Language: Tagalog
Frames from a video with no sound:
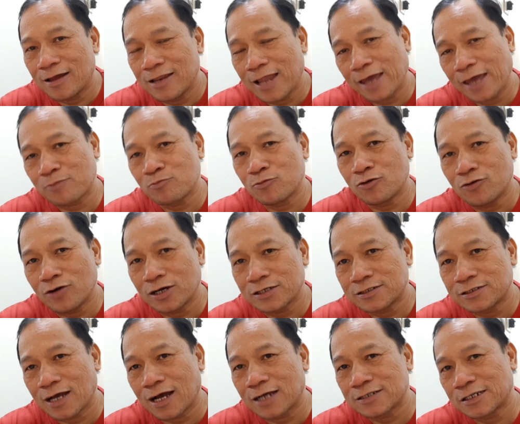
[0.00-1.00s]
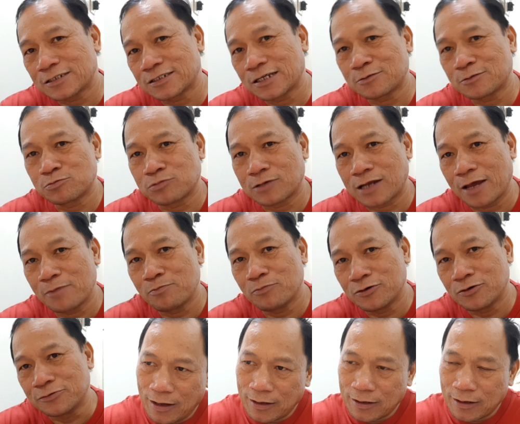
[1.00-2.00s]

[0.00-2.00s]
like mo at sa subscribe mo.